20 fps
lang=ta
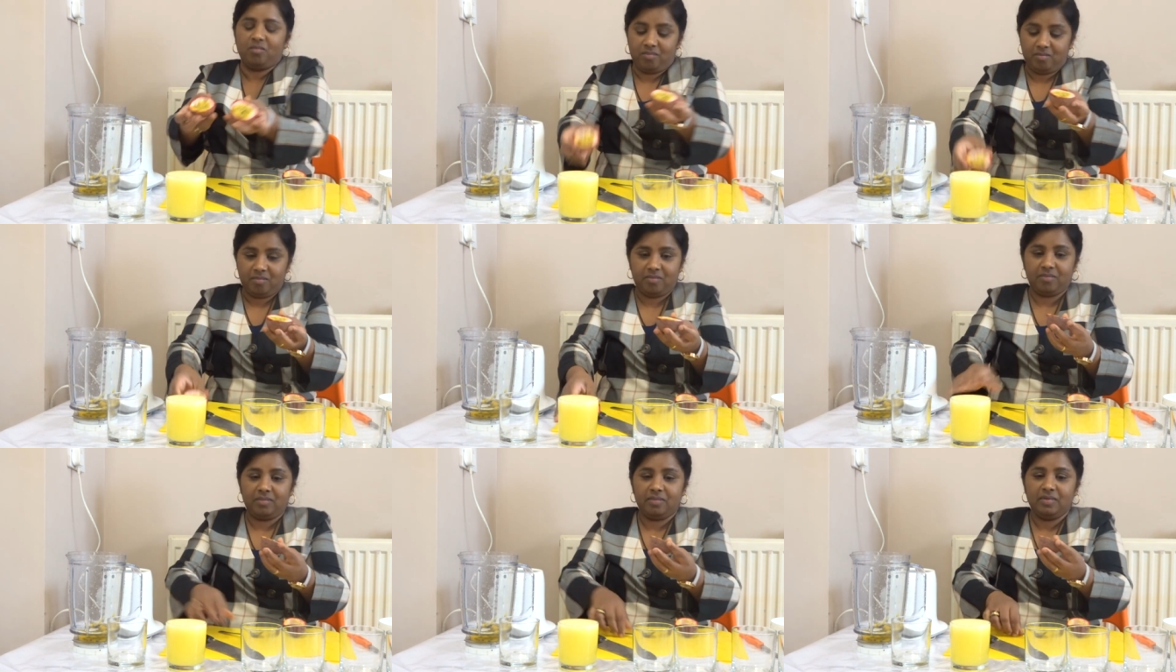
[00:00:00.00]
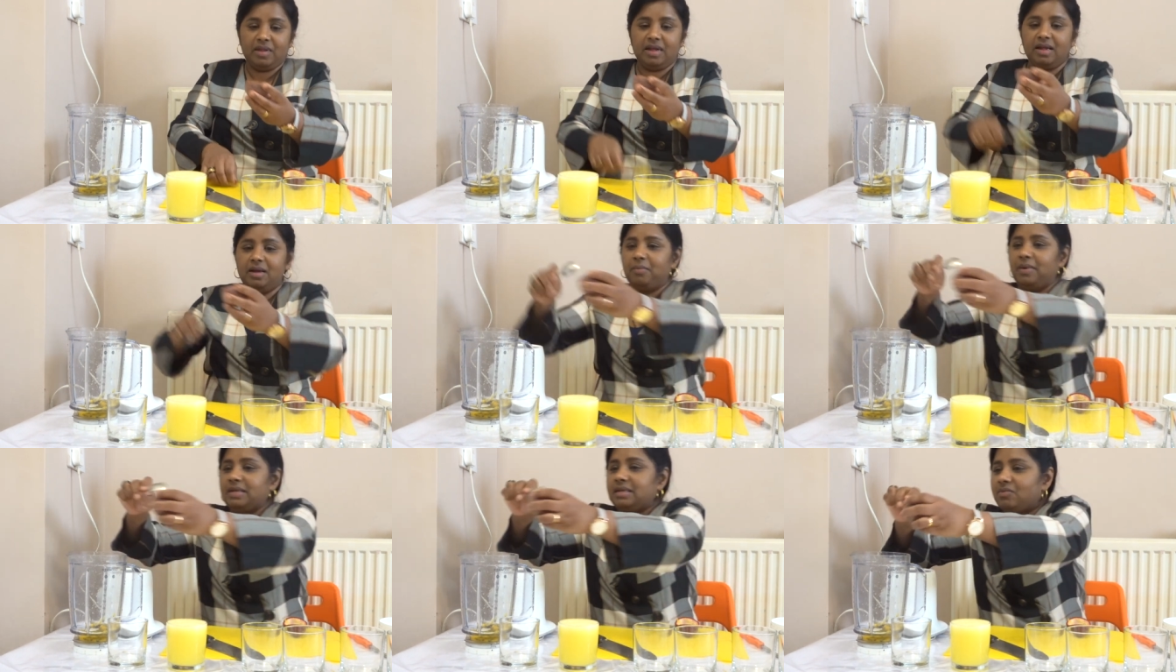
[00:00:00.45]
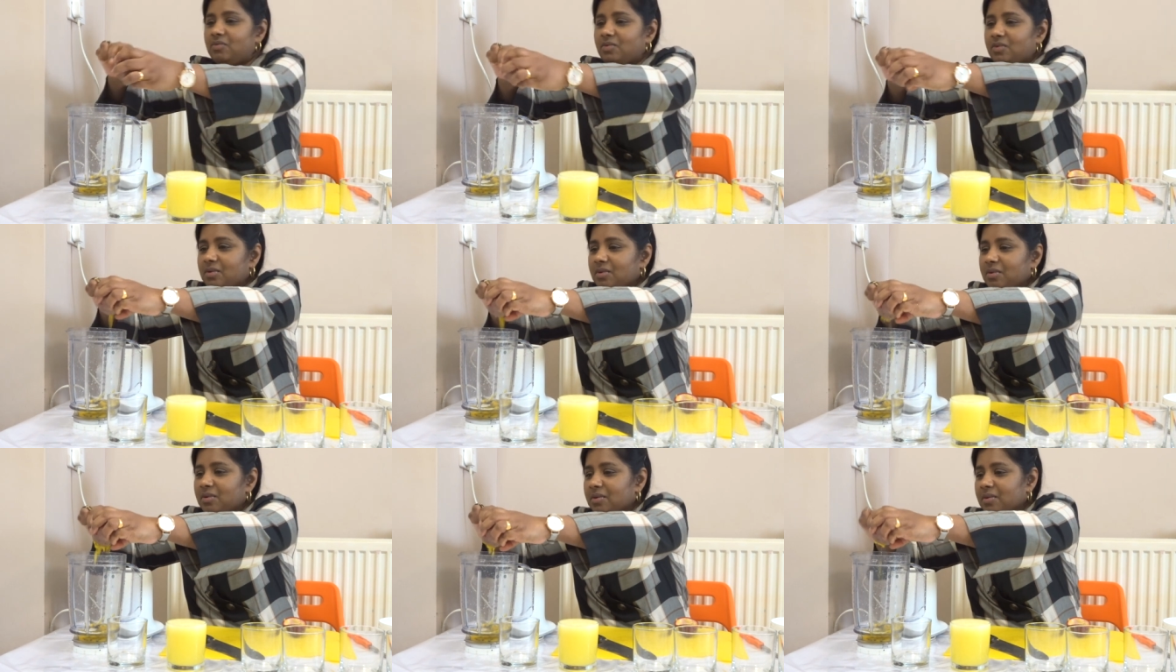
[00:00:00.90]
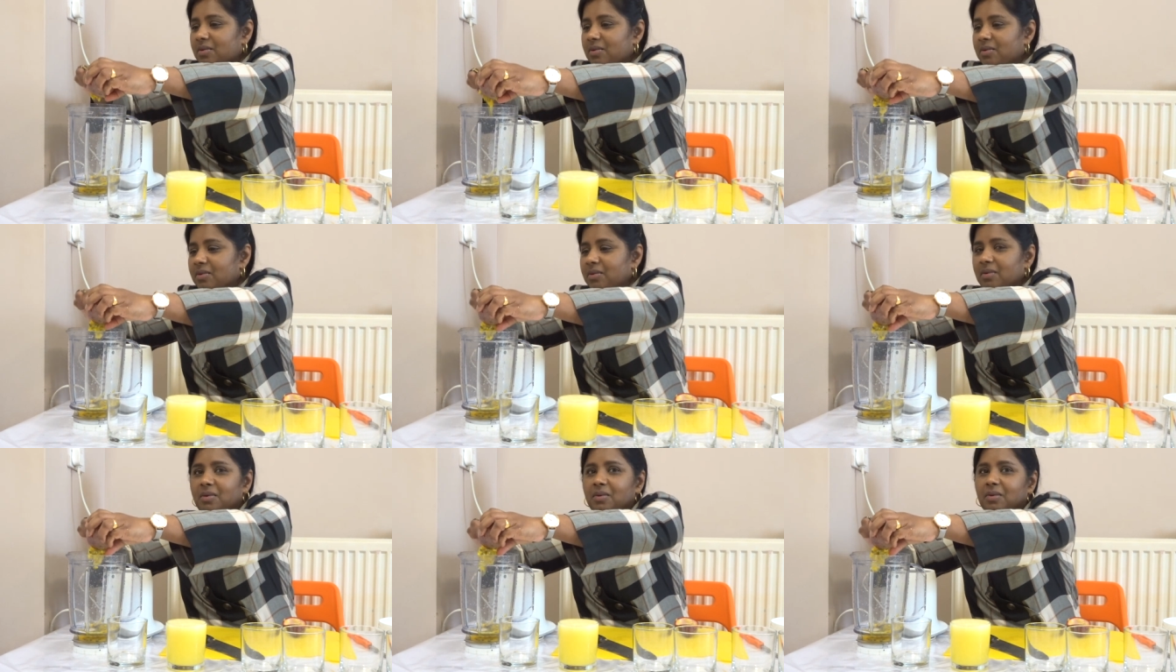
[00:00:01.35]
குறைவுதானே
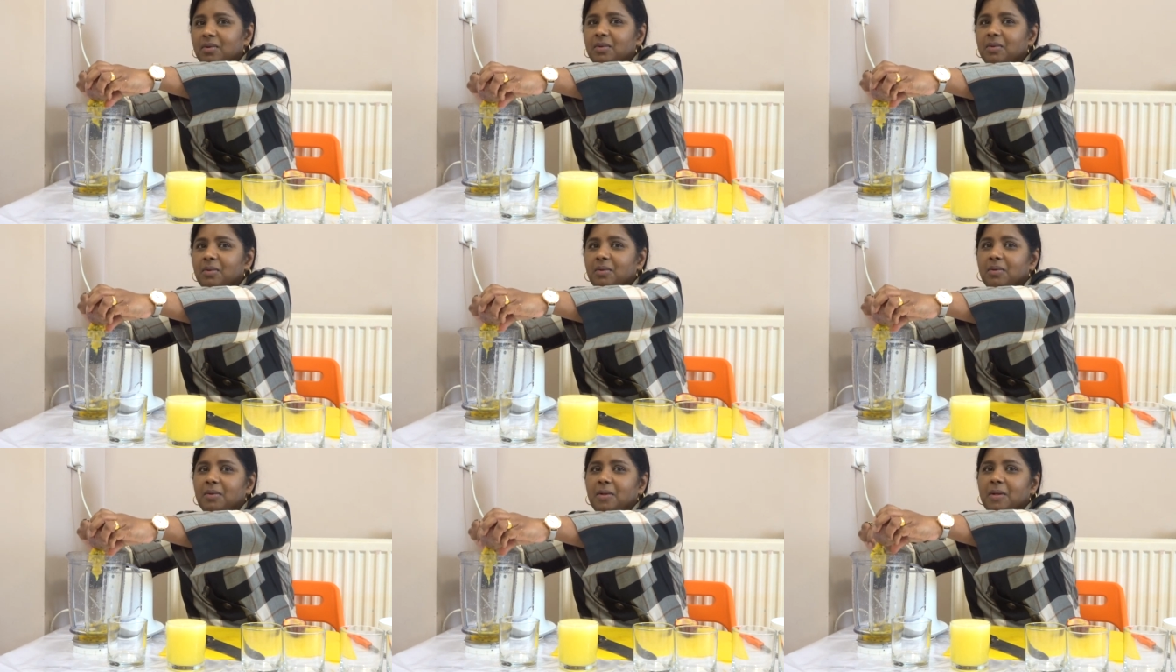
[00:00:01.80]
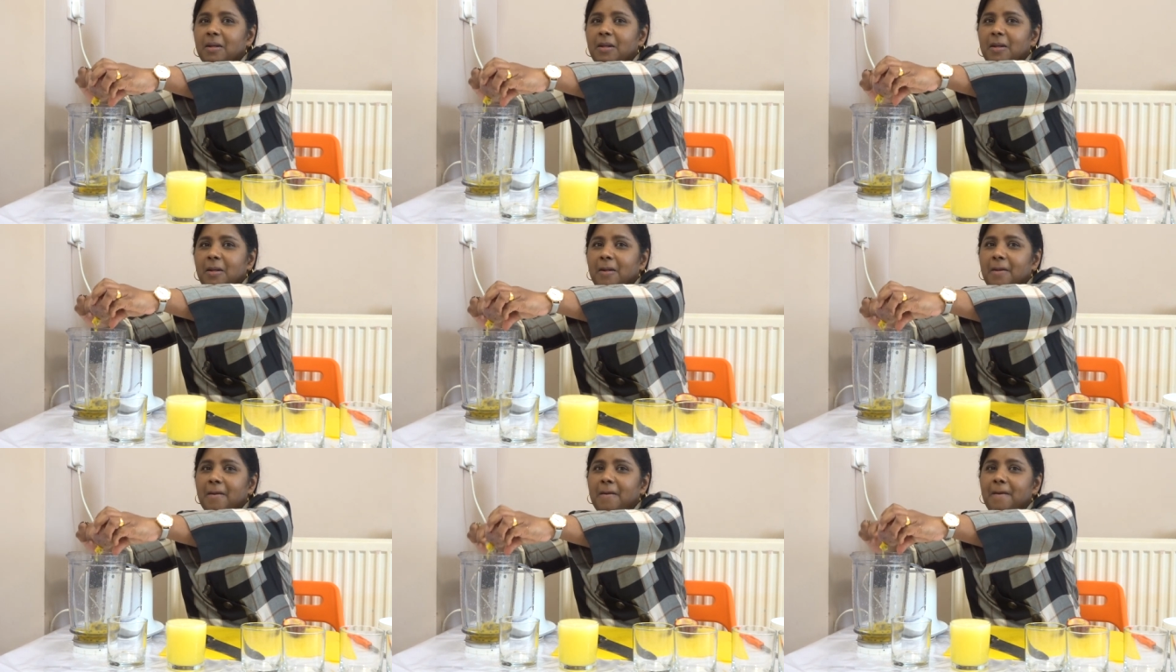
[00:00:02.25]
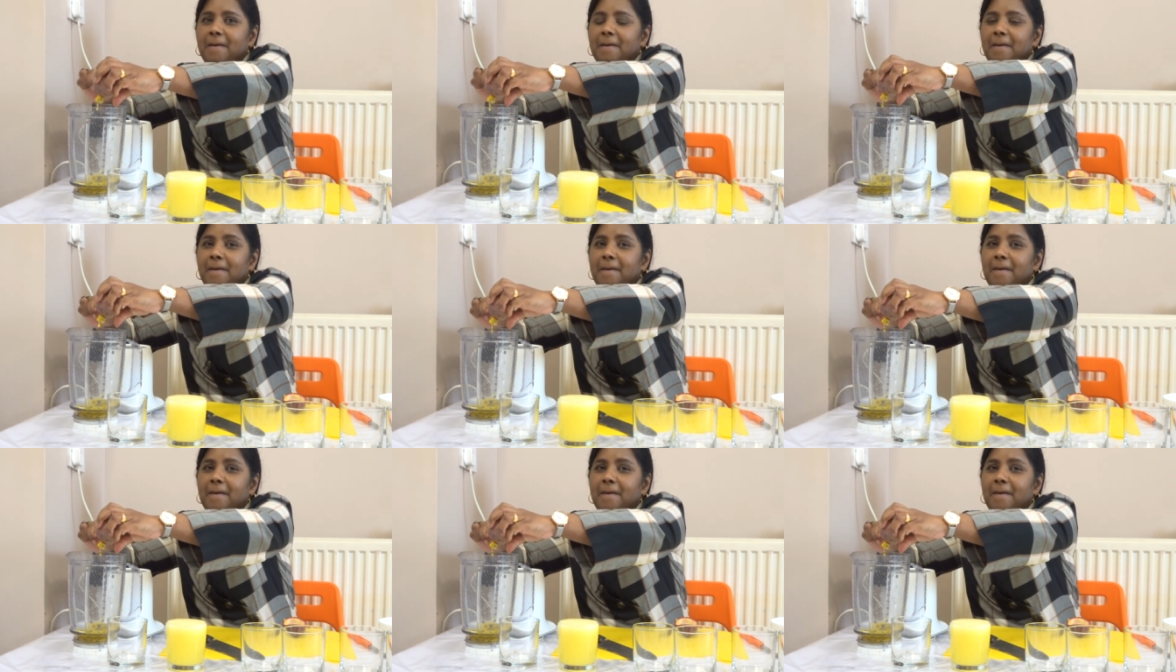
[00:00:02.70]
காய்ச்சல் வந்தால் மூன்று